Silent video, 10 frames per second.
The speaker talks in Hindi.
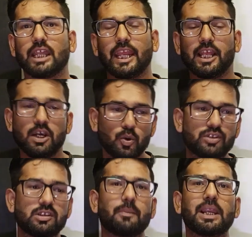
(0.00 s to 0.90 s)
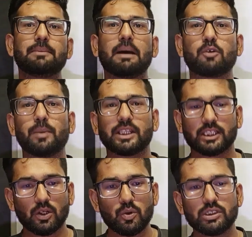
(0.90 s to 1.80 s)
करेंगे उससे पहले मैं आपको
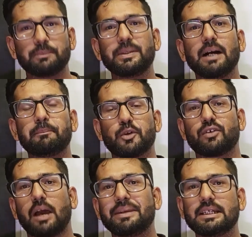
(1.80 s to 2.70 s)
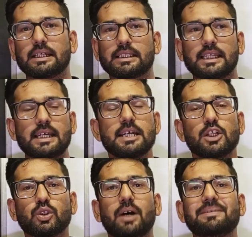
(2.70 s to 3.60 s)
बताता हूँ जब भी हम प्रोग्रामिंग करते हैं
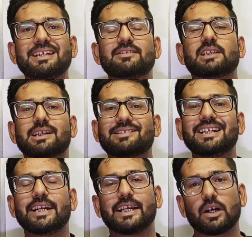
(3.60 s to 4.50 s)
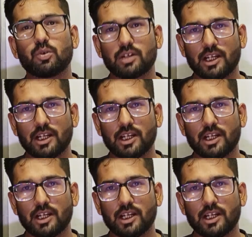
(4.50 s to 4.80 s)
तो हम किस तरह से डेटा को